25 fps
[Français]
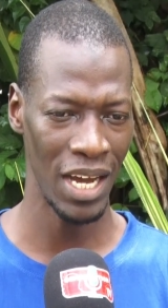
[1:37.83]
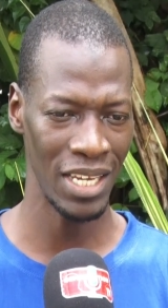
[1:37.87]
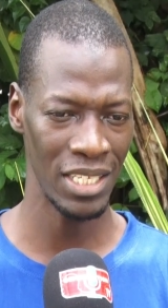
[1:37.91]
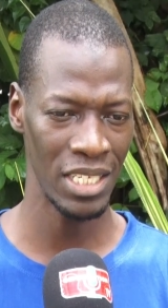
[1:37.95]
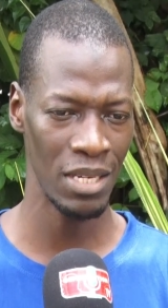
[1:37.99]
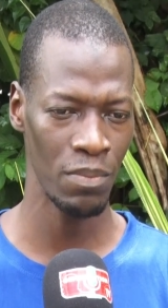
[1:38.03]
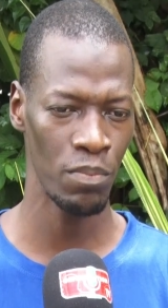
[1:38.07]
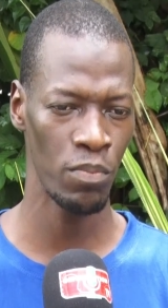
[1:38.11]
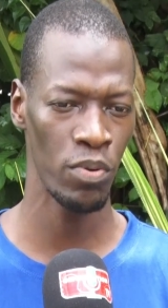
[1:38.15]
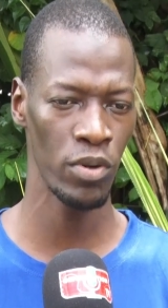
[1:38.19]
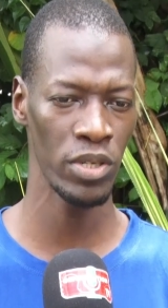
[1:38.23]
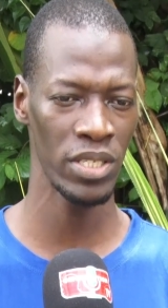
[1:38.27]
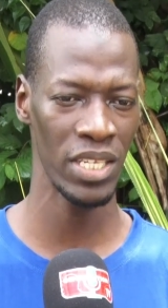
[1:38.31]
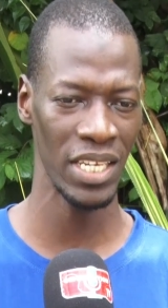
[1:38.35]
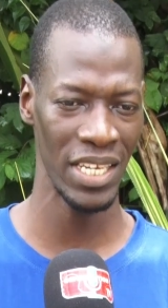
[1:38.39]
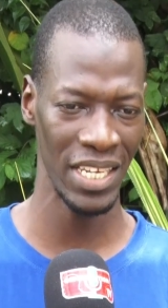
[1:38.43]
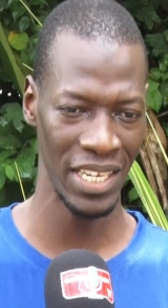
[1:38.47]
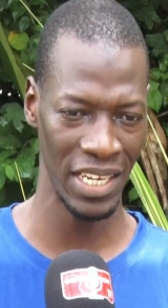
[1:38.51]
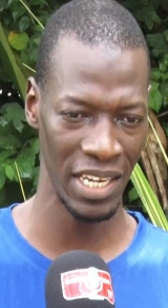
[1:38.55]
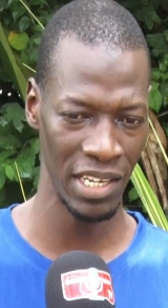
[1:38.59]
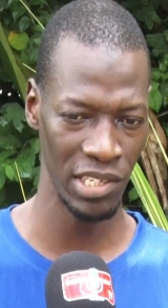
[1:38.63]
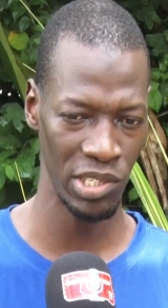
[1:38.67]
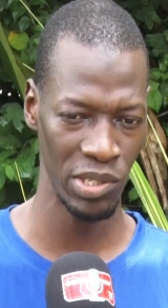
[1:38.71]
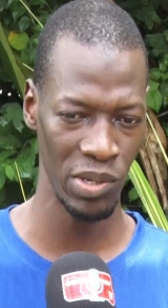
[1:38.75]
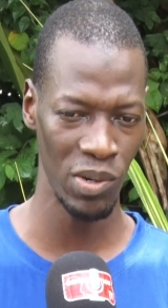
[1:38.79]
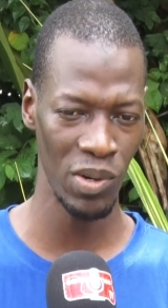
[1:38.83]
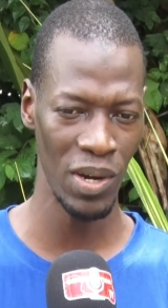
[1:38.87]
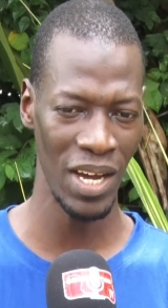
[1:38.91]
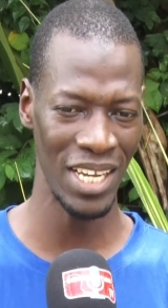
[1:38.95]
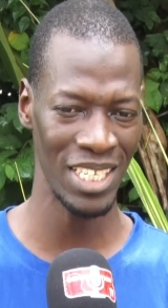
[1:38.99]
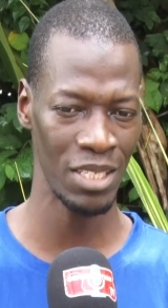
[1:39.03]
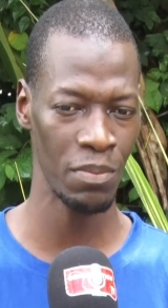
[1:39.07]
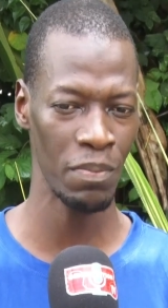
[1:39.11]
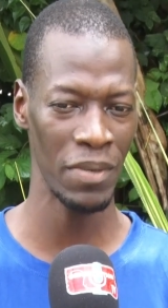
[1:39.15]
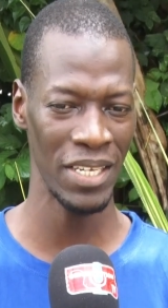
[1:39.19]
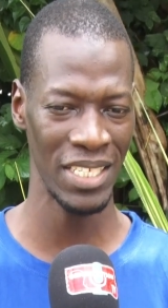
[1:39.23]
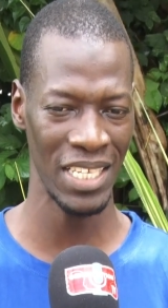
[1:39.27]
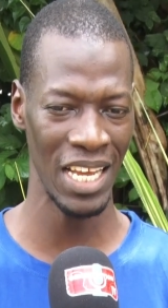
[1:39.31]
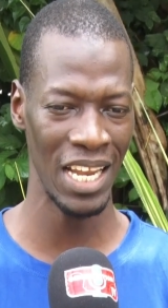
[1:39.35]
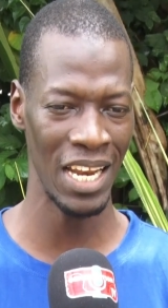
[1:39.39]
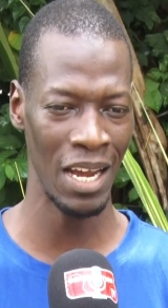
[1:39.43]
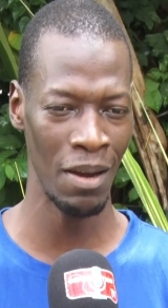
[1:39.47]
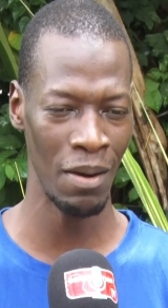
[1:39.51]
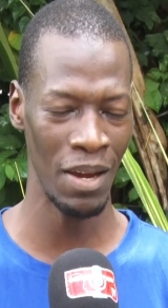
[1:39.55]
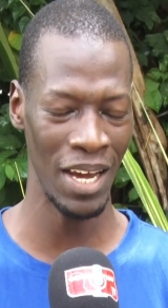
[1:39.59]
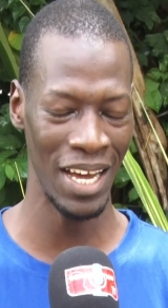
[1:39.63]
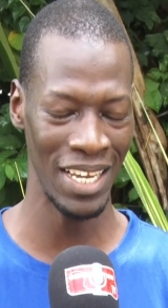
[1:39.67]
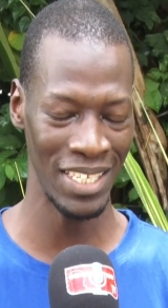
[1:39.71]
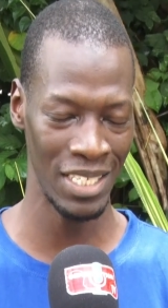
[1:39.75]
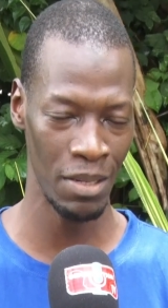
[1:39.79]
se poser des questions, à se mettre à
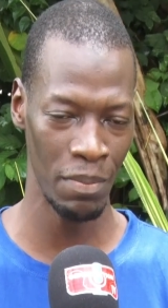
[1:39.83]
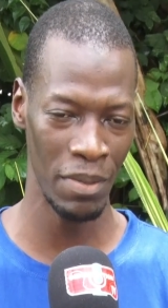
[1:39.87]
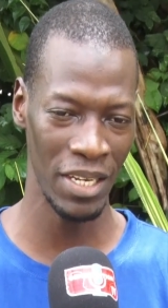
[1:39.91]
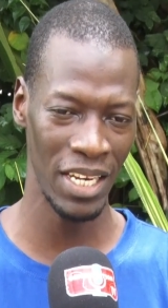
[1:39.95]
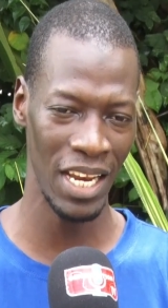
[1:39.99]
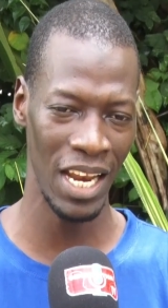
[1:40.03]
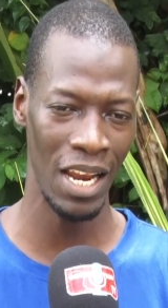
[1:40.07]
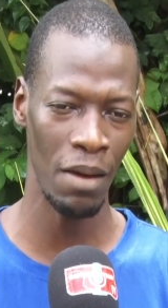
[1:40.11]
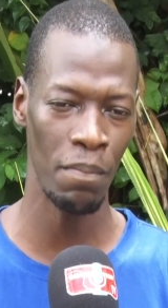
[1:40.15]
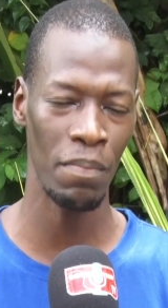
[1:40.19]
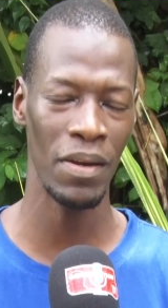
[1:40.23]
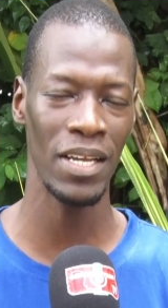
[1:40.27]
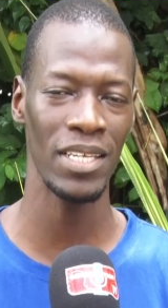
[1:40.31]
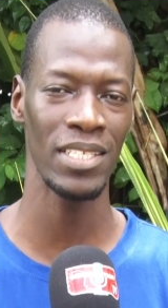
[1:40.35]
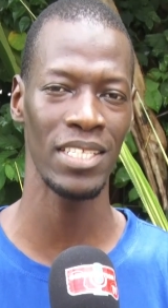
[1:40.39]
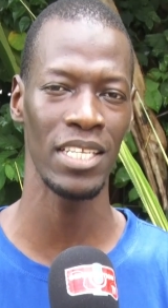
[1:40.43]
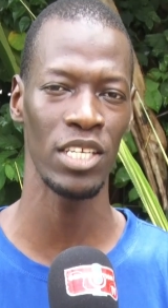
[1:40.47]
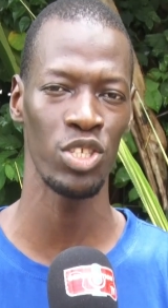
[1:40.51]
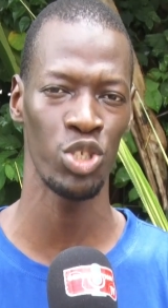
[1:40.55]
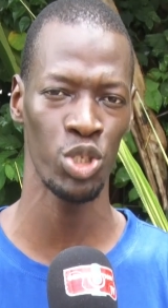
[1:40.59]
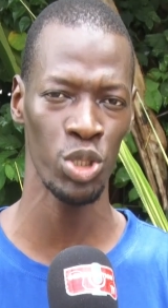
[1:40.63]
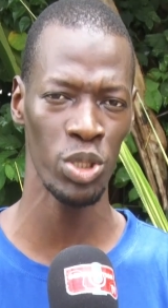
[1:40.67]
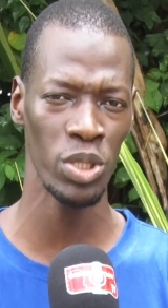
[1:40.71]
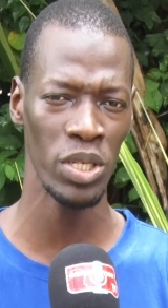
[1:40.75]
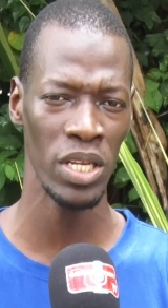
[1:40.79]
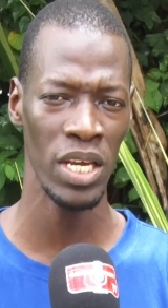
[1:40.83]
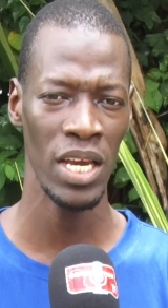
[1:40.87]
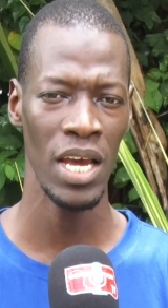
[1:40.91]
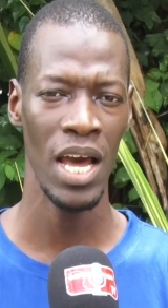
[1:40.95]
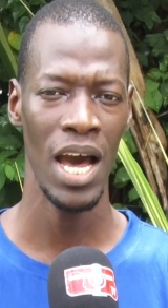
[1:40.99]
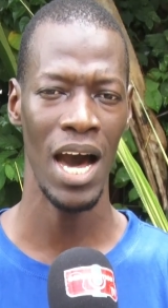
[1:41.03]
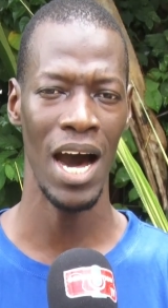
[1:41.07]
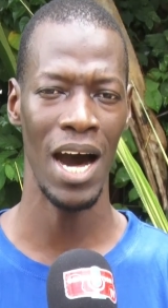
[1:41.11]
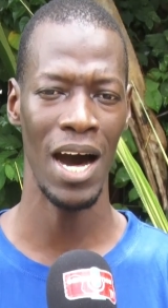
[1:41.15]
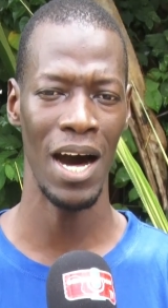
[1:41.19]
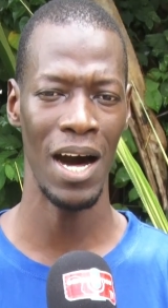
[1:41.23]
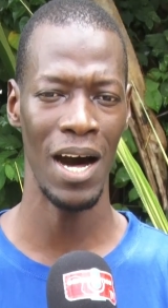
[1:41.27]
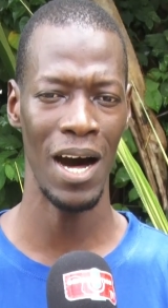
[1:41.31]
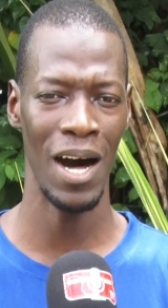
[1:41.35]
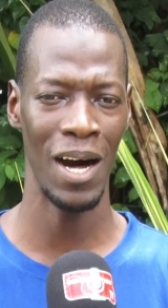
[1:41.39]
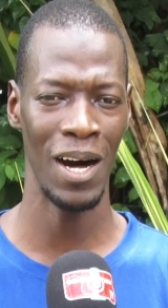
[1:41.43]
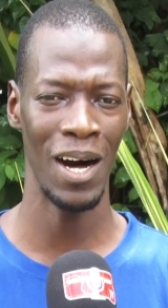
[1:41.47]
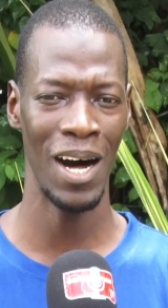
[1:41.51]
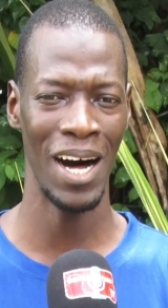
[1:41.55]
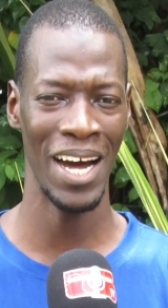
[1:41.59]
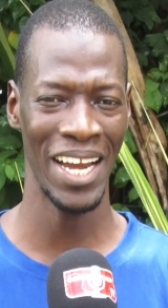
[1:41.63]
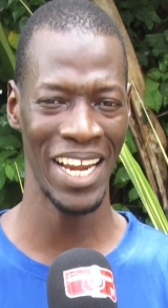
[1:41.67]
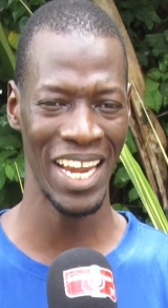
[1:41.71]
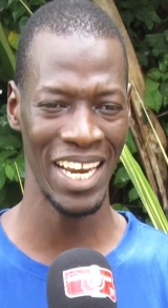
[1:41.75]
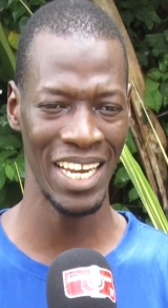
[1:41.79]
la, se mettre à la place des jeunes
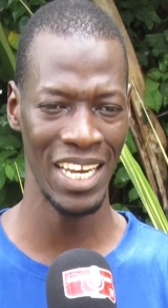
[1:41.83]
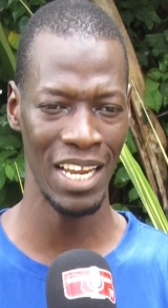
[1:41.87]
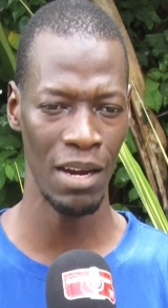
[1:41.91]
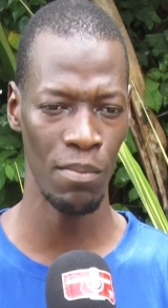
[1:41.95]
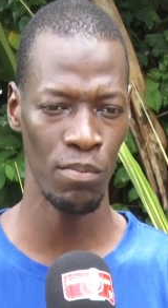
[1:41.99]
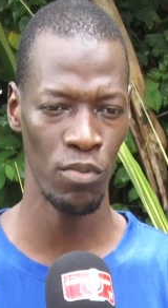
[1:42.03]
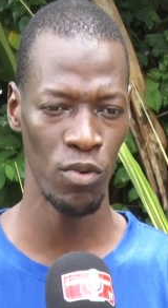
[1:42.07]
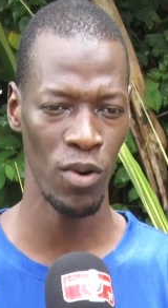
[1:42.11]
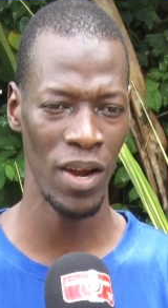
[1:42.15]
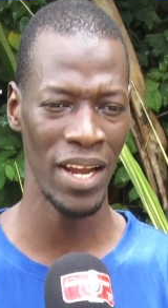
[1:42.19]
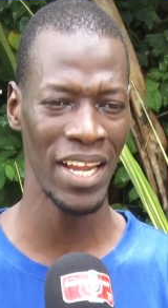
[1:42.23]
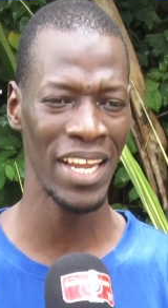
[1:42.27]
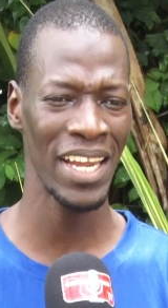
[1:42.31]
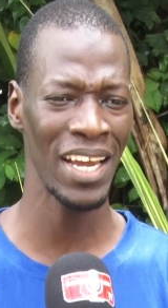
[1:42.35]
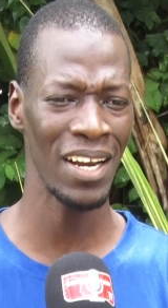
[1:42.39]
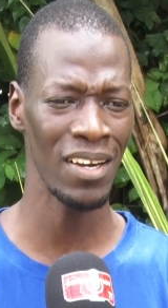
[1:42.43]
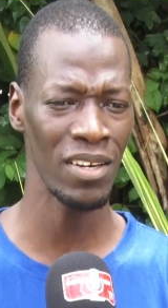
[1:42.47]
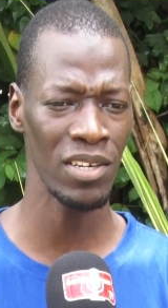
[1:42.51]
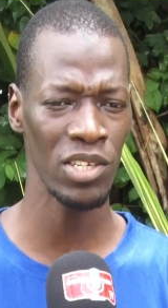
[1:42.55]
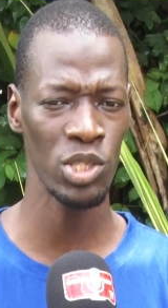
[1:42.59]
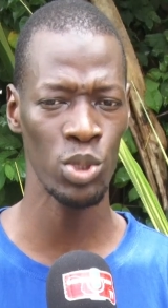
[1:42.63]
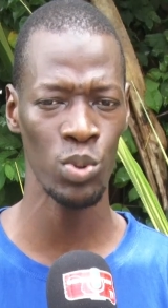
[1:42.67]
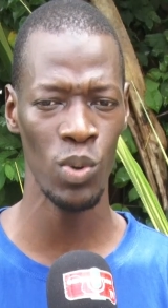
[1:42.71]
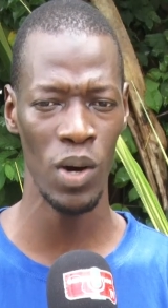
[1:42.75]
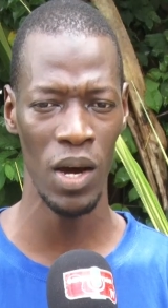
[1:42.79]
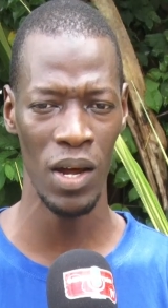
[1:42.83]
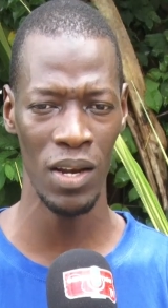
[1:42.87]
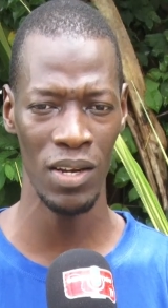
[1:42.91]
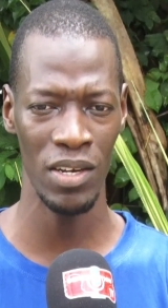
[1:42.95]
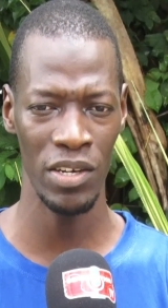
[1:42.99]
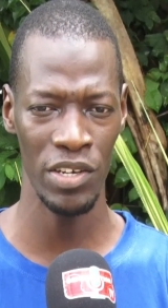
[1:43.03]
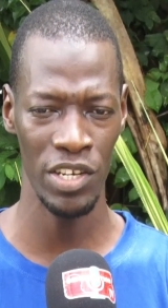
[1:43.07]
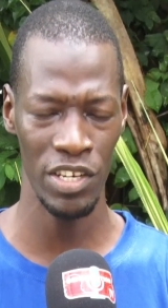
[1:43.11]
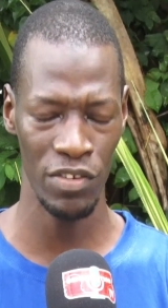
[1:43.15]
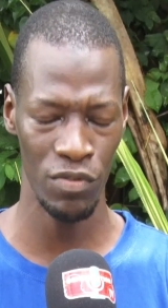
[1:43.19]
en, quête d'emploi, quel que soit le